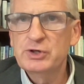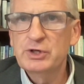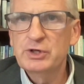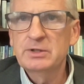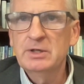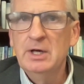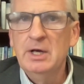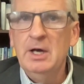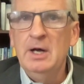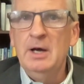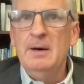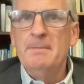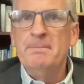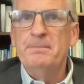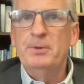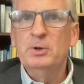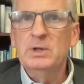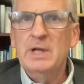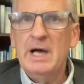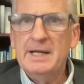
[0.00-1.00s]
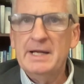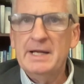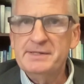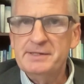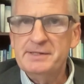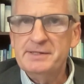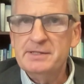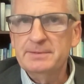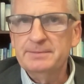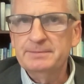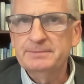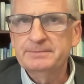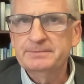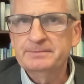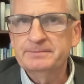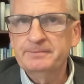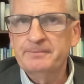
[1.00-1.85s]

że Polacy